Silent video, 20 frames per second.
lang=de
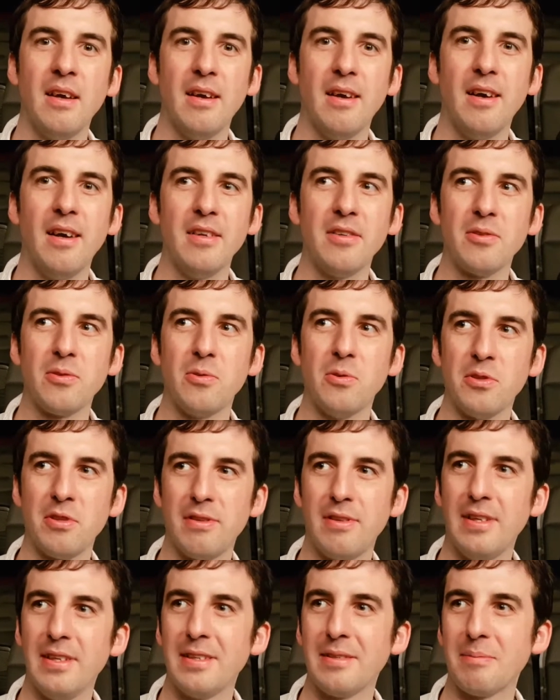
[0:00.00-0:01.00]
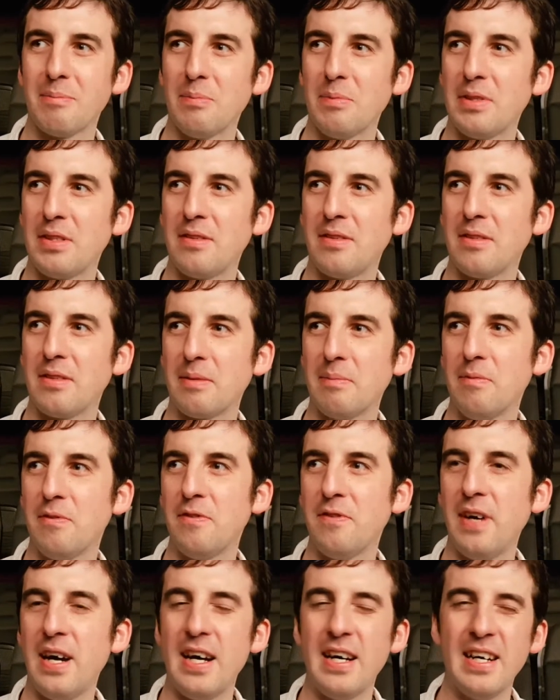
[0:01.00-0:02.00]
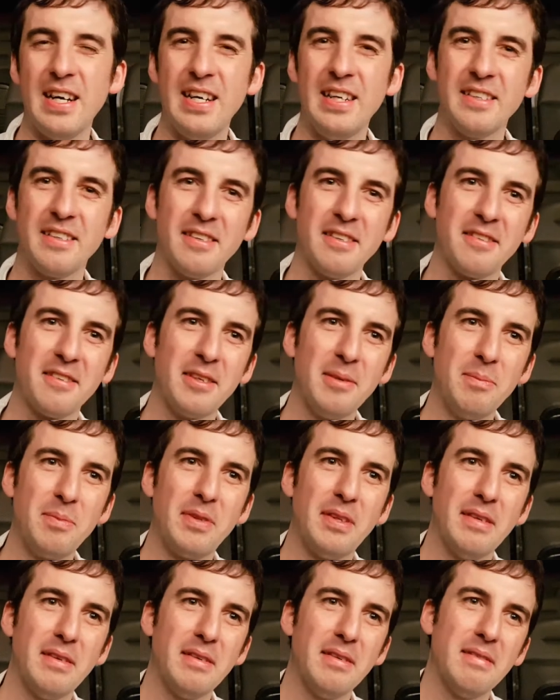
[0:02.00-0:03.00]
Also Russland mit dem Fahrrad, es gibt,